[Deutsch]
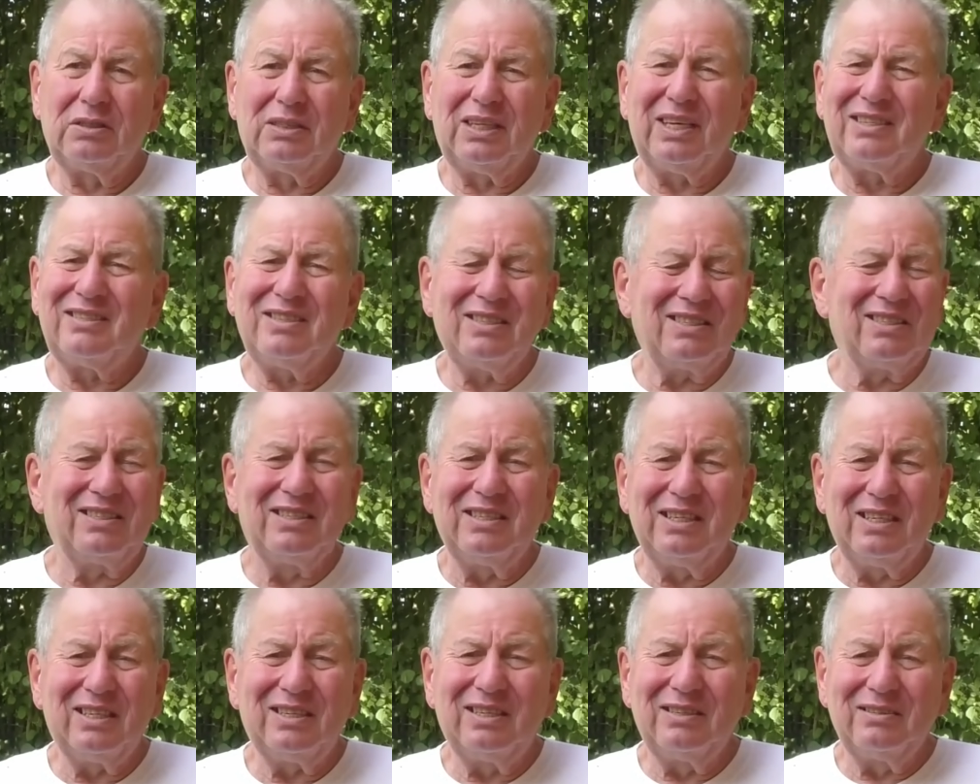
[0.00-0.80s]
Das
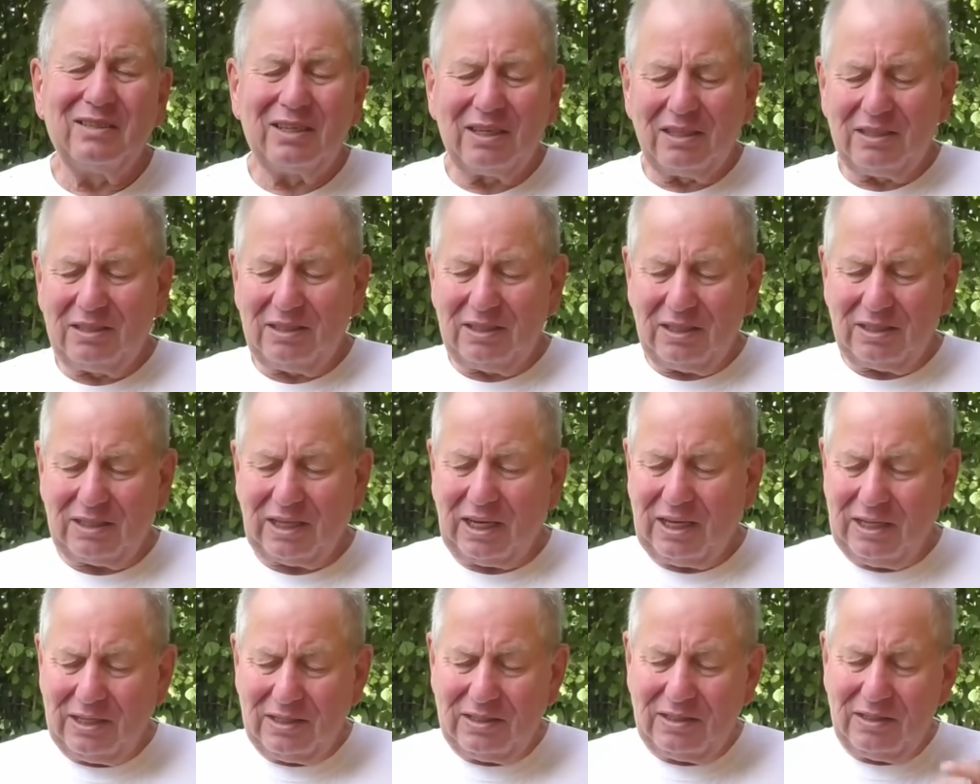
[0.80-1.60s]
ist nicht nur das, das
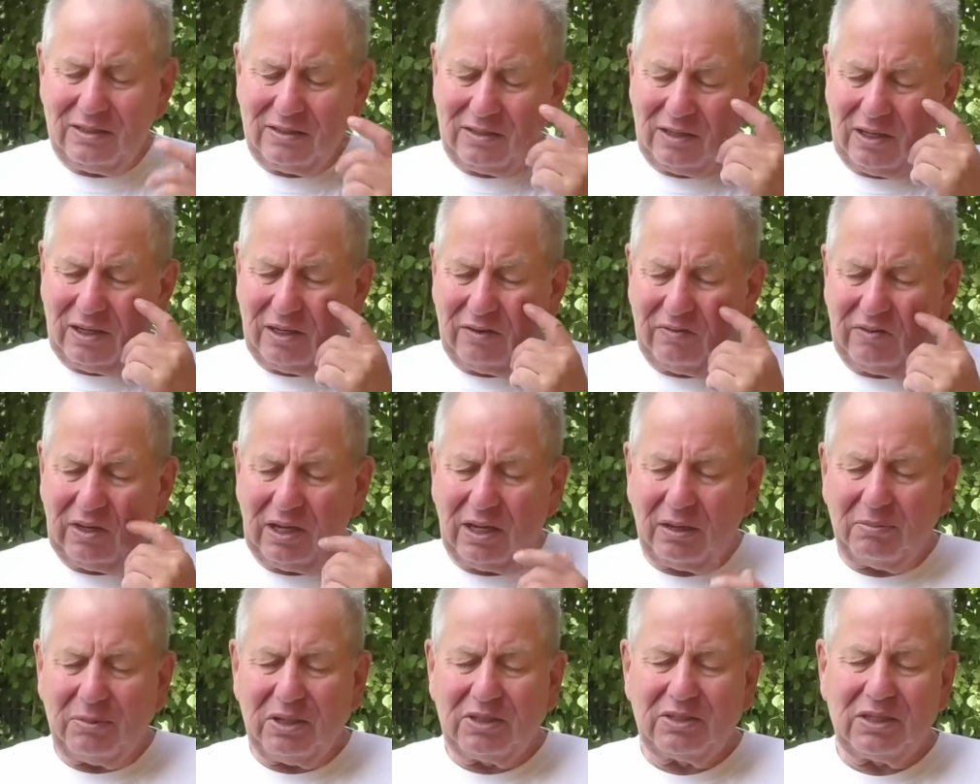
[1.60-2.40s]
Einzige, sondern
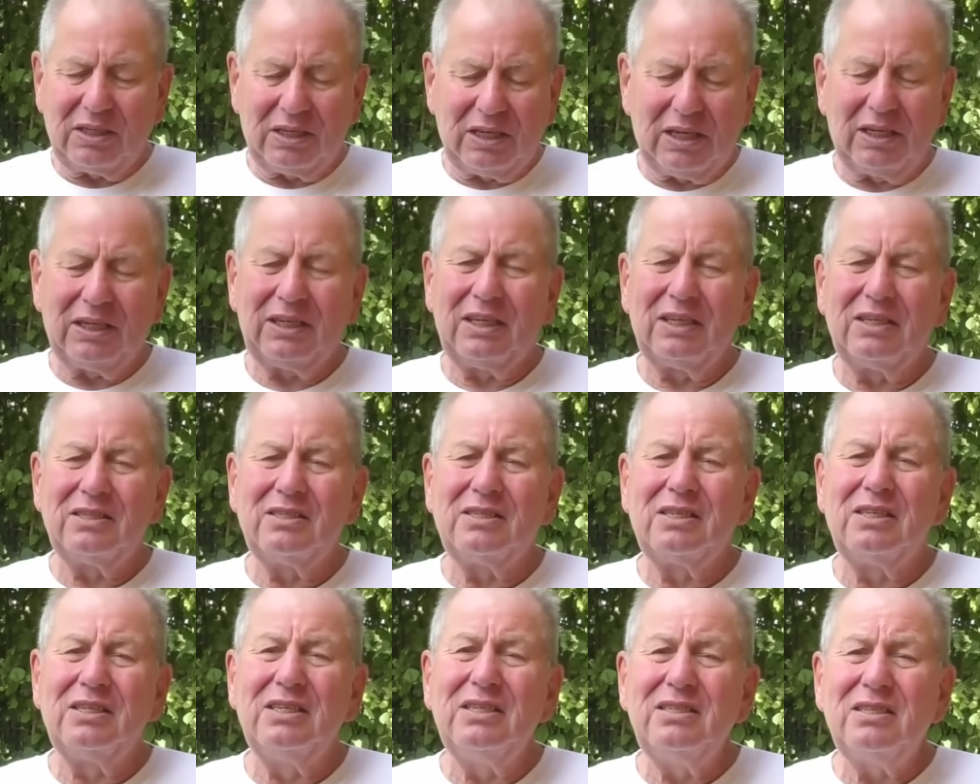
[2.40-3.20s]
wir haben also eine
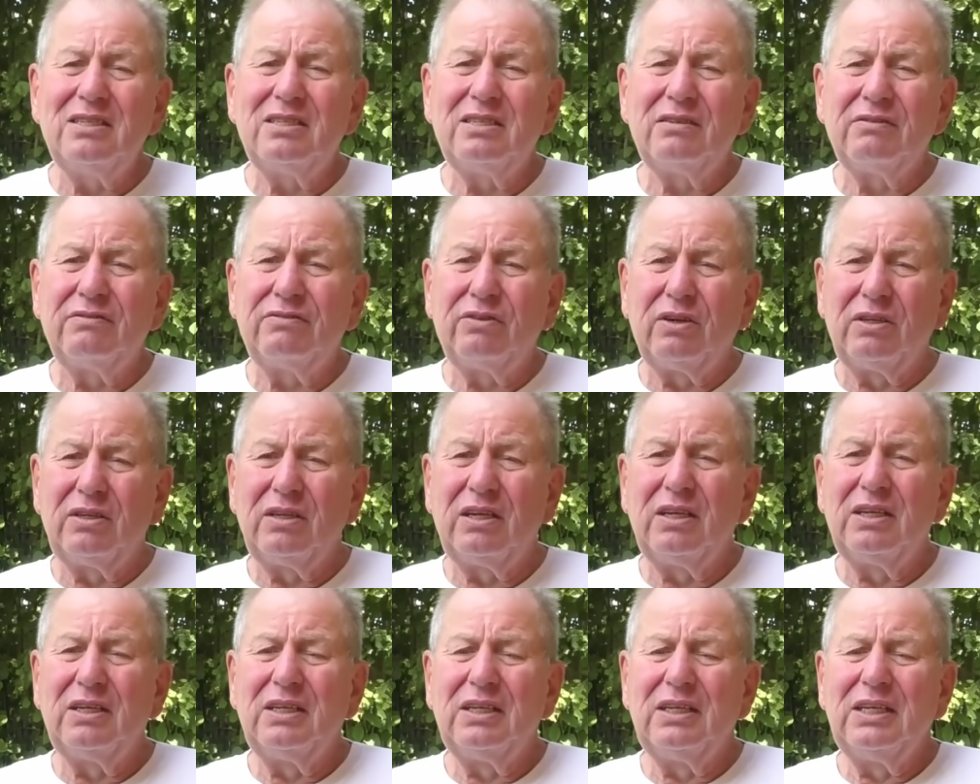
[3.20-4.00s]
ganze Liste
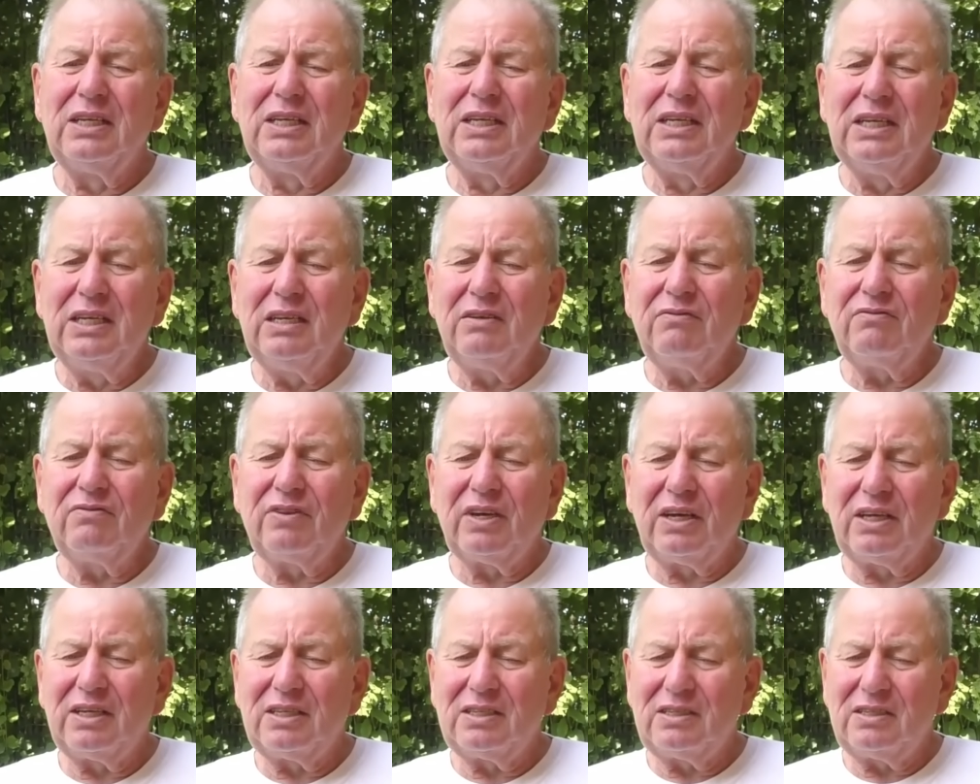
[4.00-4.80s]
von
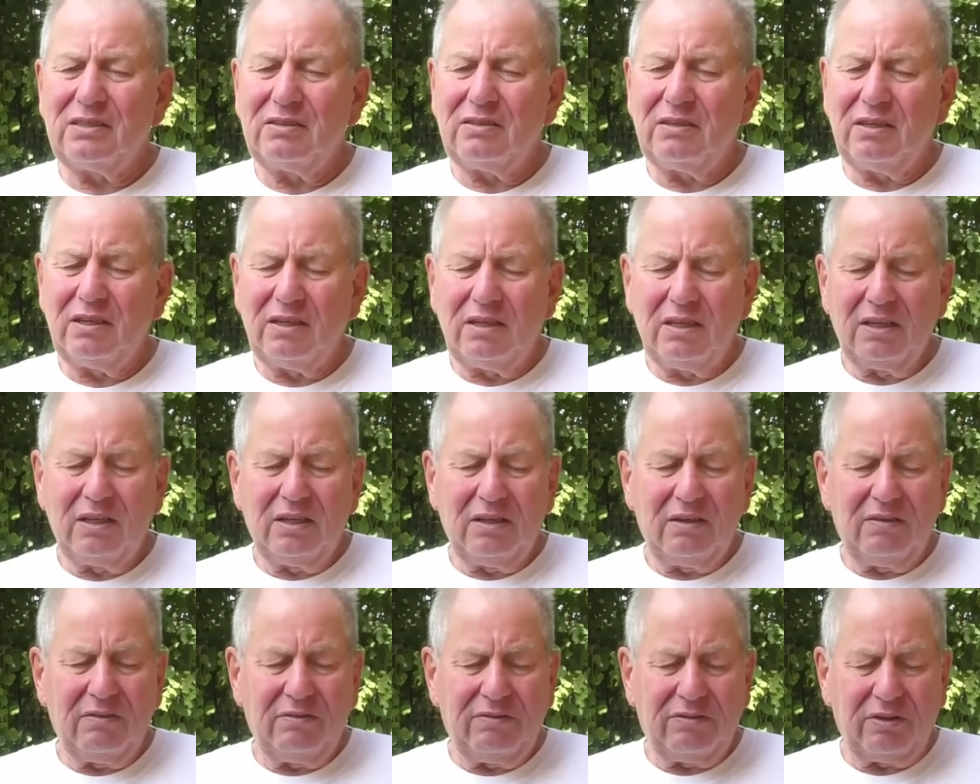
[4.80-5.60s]
Hinweisen
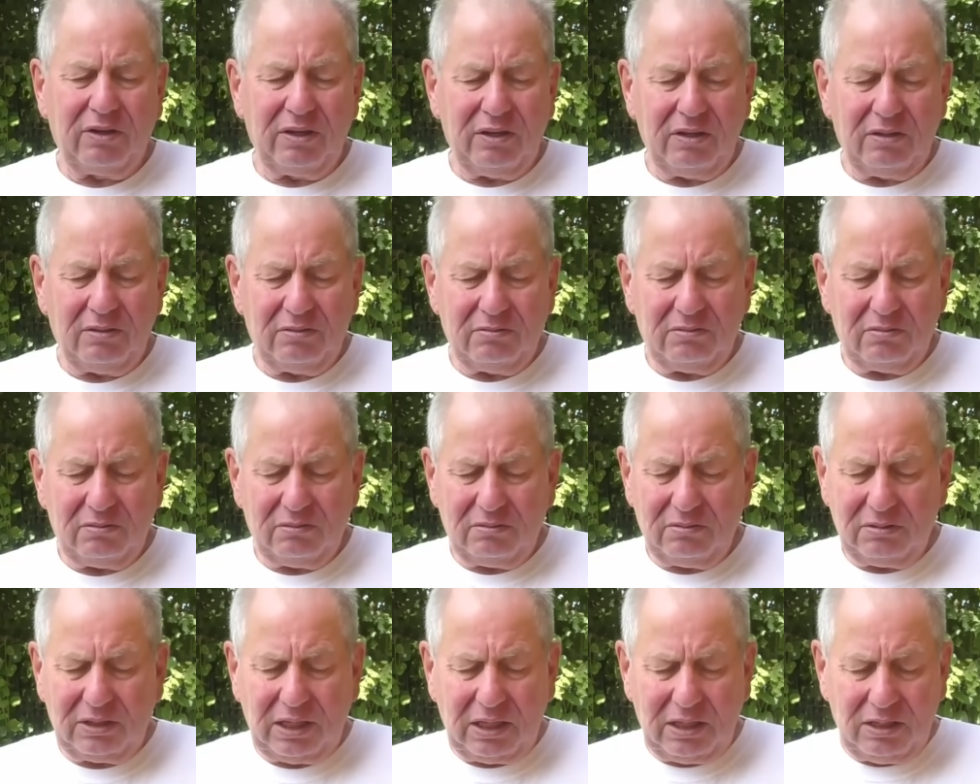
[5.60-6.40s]
von
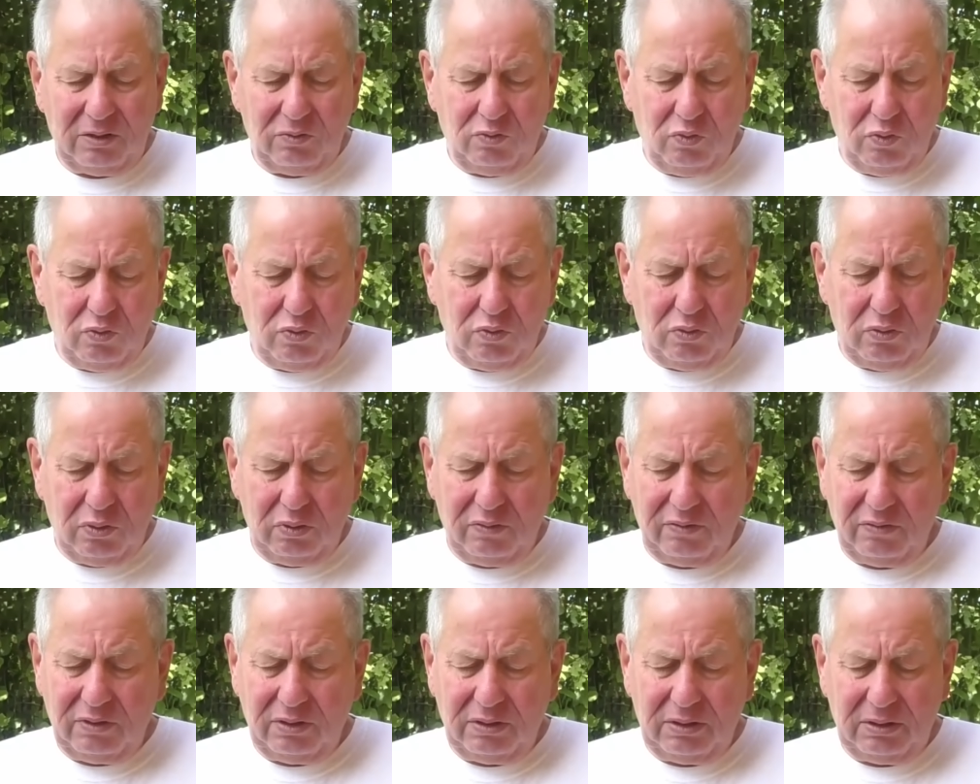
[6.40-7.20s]
der EU,
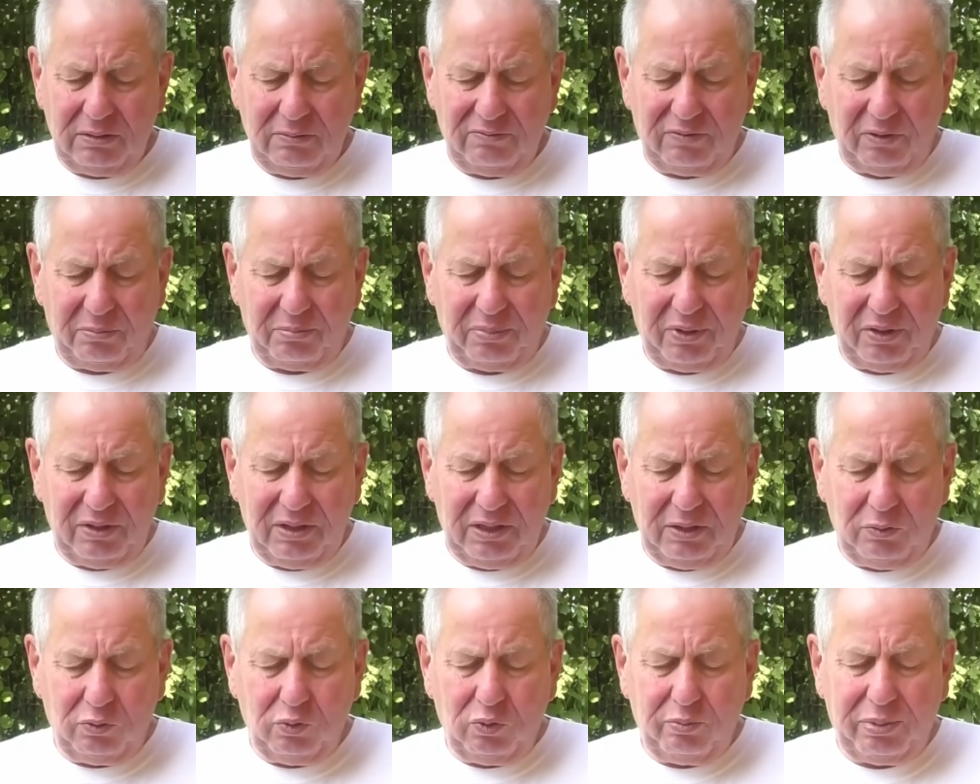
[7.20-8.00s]
vom
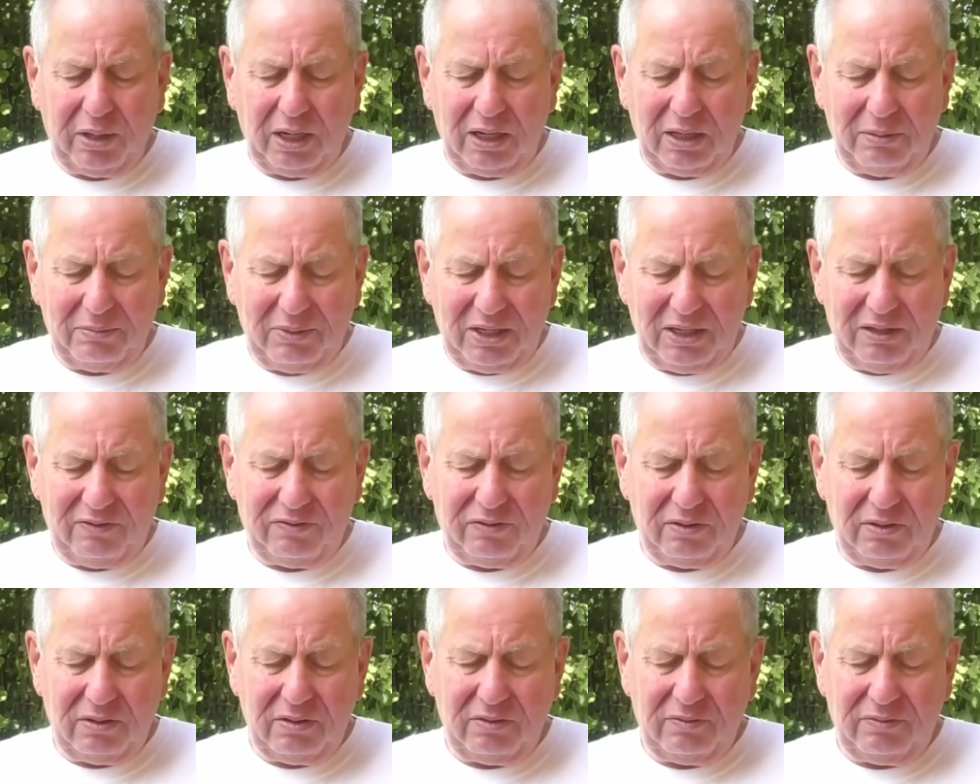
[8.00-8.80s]
EU-Parlament,
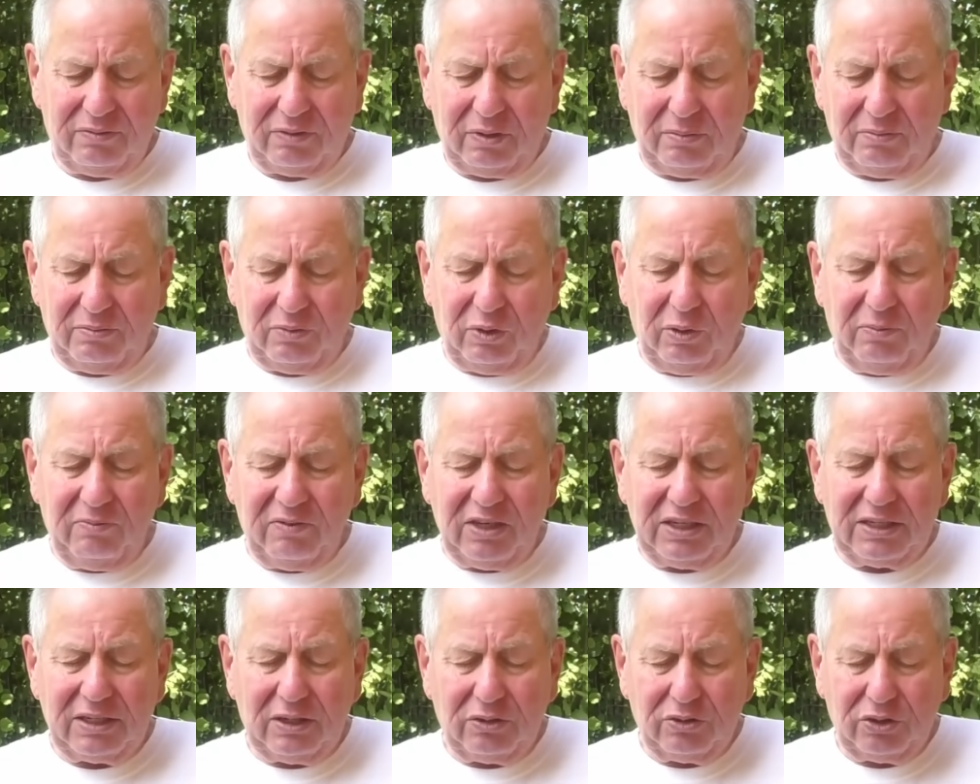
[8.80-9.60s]
vom
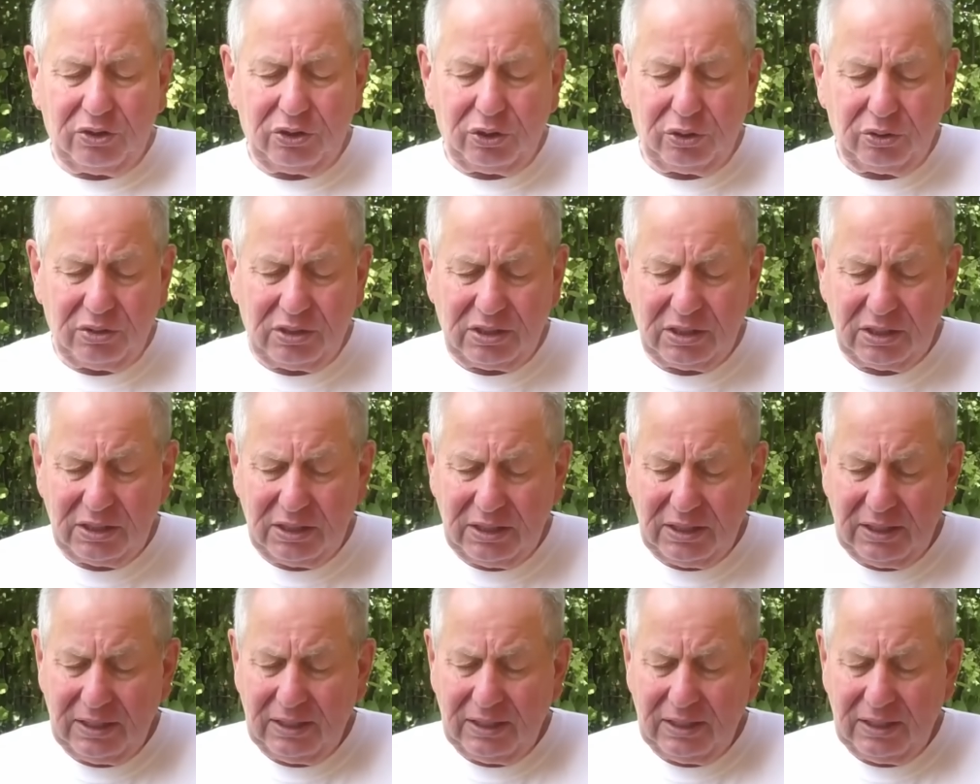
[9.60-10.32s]
Umweltausschuss,